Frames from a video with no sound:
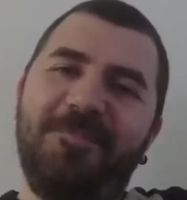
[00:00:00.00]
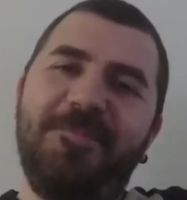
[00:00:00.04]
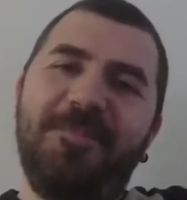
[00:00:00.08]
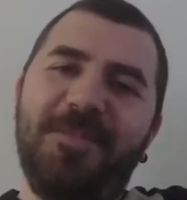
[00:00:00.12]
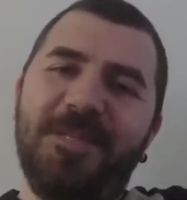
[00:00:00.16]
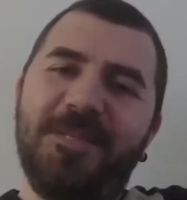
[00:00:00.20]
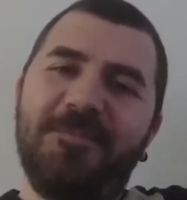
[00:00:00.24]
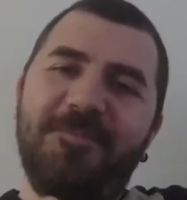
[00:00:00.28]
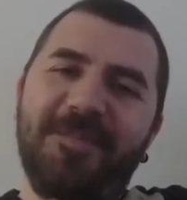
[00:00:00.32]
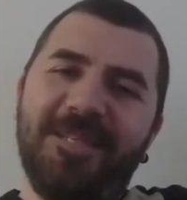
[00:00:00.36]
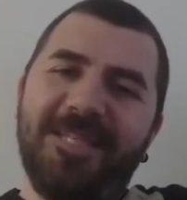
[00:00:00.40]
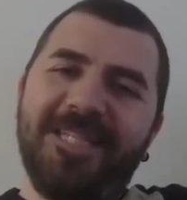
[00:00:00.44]

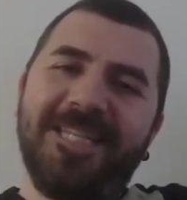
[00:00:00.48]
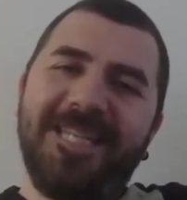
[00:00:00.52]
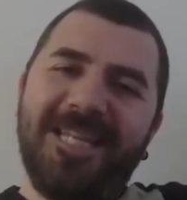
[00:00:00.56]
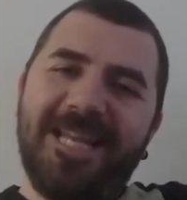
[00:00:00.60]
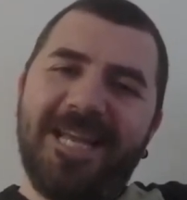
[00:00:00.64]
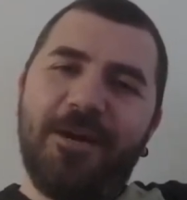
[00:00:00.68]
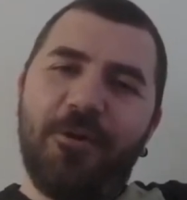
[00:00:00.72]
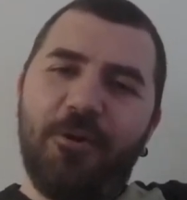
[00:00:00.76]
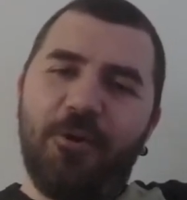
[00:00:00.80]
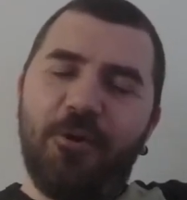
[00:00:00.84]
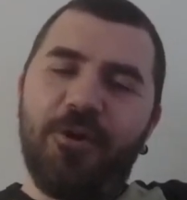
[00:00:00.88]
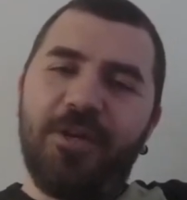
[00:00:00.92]

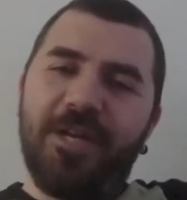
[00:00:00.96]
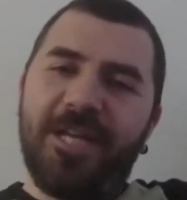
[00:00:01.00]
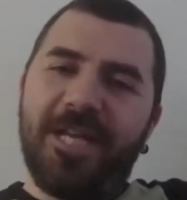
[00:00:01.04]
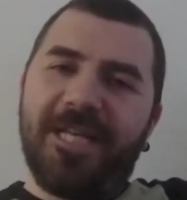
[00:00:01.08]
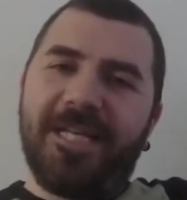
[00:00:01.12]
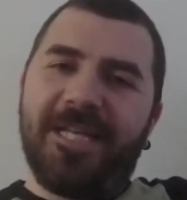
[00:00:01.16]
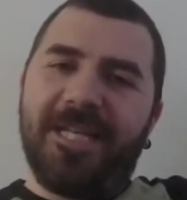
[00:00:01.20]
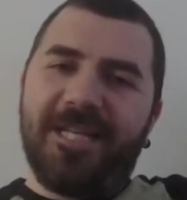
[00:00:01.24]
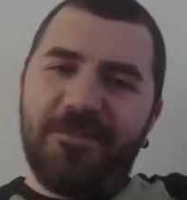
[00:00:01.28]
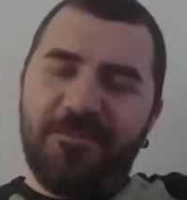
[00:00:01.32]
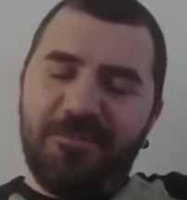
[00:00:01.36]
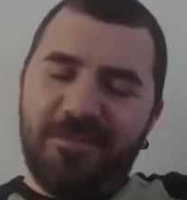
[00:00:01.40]
birbiriyle
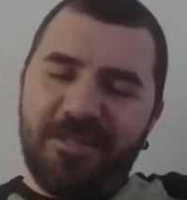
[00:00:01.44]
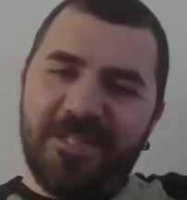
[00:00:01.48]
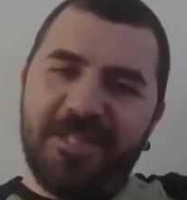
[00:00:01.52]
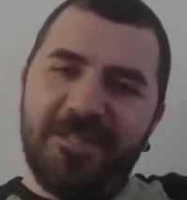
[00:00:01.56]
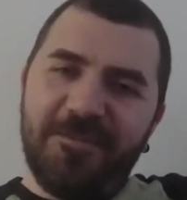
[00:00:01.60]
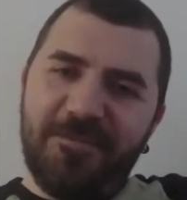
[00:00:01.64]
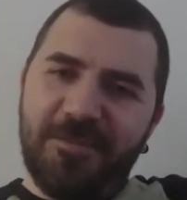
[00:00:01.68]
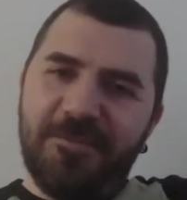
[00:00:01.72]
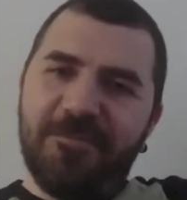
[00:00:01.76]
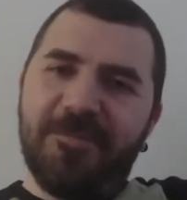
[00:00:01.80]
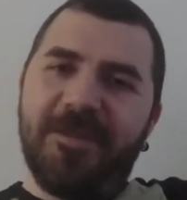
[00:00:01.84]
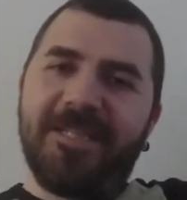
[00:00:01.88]
oynayan hani
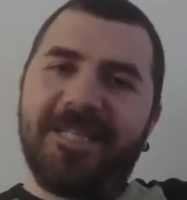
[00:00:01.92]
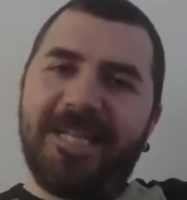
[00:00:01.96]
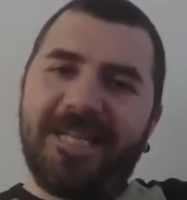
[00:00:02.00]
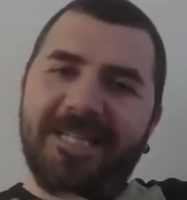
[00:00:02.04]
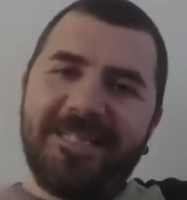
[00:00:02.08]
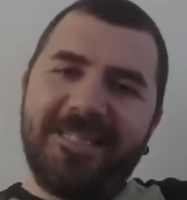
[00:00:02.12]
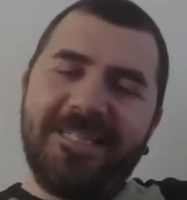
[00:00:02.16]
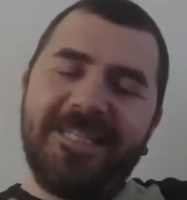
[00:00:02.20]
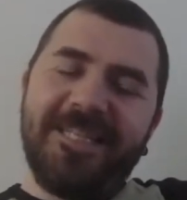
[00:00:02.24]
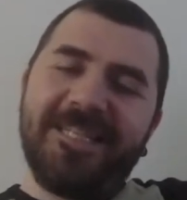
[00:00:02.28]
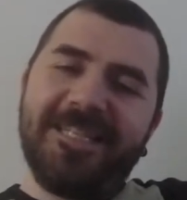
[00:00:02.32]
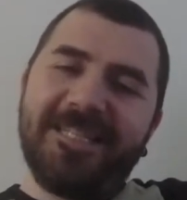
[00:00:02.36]
birini
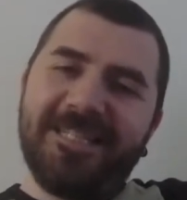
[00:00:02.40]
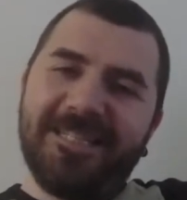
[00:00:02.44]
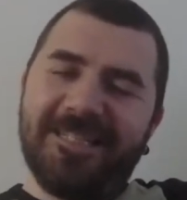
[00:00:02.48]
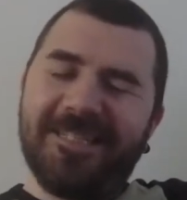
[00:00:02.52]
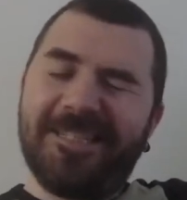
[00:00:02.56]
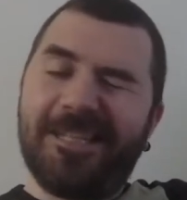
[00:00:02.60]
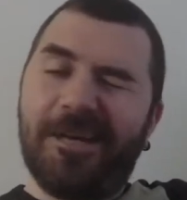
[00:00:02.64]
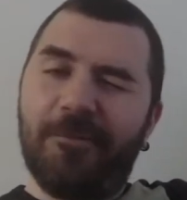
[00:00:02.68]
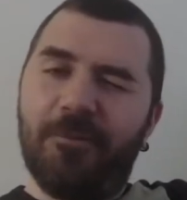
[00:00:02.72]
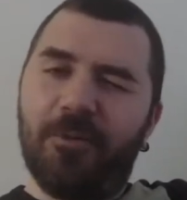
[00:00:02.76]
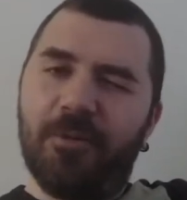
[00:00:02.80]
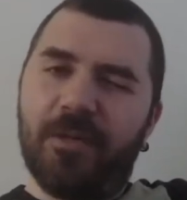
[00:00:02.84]
bilmeden diğerini
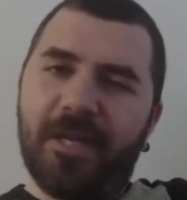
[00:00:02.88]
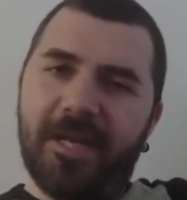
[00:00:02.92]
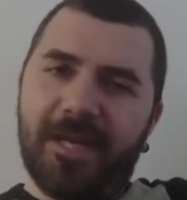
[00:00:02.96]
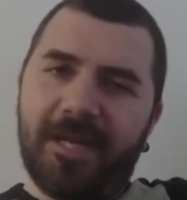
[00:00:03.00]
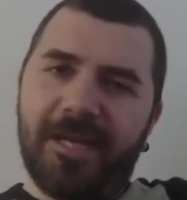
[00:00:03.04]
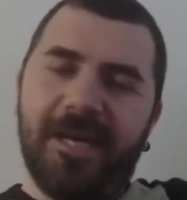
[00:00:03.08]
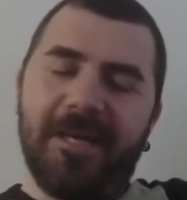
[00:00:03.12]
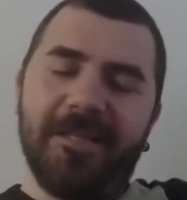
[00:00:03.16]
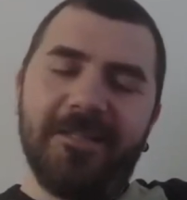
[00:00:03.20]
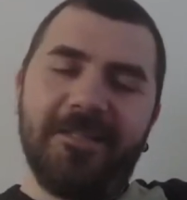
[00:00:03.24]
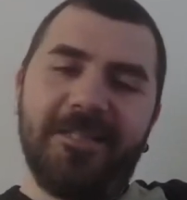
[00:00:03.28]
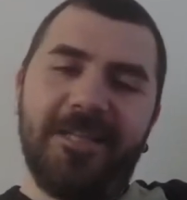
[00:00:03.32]
tam
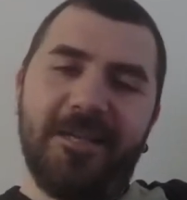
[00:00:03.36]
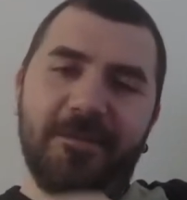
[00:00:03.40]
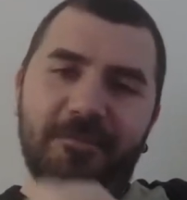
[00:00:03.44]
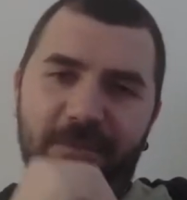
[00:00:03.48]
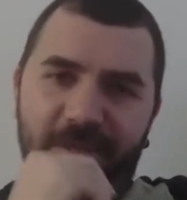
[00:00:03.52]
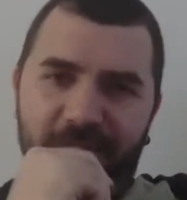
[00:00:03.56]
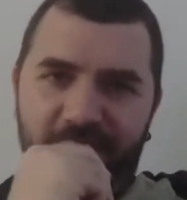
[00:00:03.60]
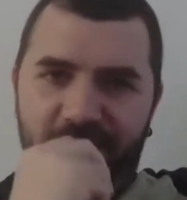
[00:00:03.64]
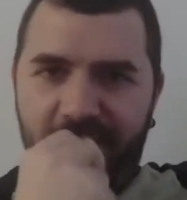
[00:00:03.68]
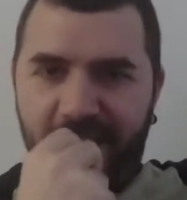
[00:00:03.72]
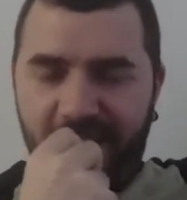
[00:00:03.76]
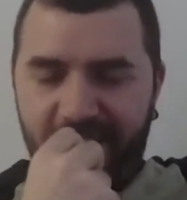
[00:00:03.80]
olarak
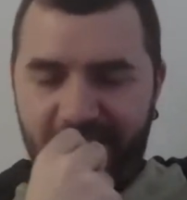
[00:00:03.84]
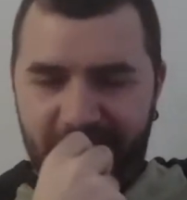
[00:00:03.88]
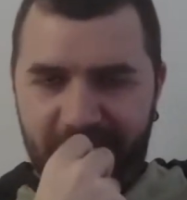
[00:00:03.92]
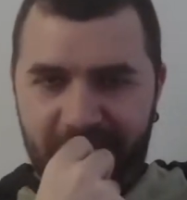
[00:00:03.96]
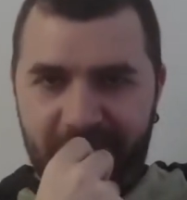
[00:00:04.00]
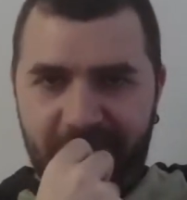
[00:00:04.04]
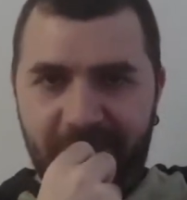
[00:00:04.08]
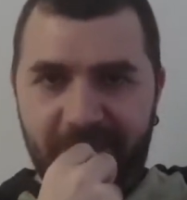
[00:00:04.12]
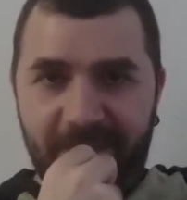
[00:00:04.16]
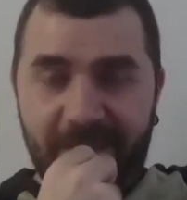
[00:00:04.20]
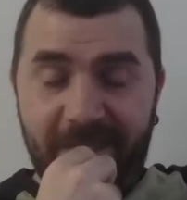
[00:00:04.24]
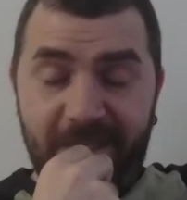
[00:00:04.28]

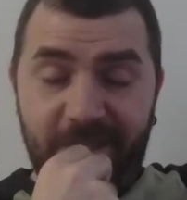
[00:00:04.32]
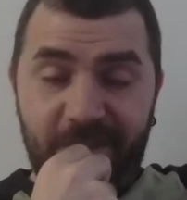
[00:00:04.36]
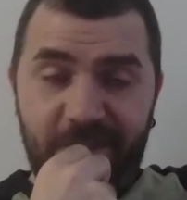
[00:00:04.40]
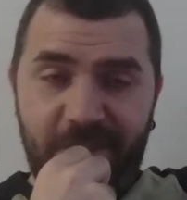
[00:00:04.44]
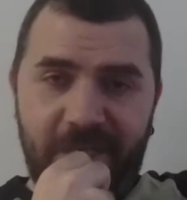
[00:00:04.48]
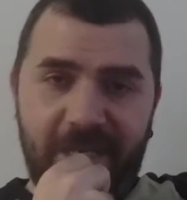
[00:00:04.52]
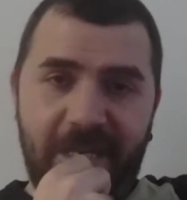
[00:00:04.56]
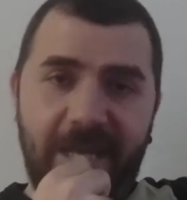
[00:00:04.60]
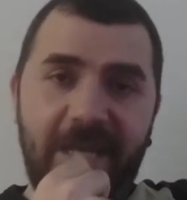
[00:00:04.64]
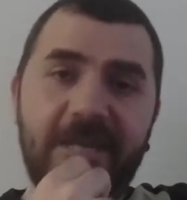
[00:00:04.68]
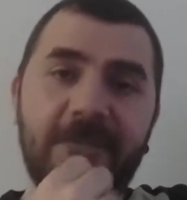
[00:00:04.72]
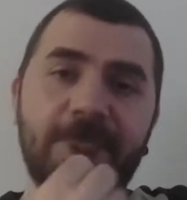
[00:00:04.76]
anlayamayacağınız e,
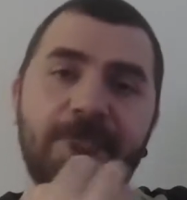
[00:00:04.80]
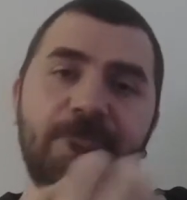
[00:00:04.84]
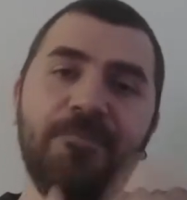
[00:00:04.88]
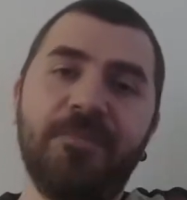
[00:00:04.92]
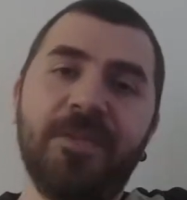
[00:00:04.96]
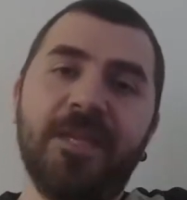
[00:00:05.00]
şeyler.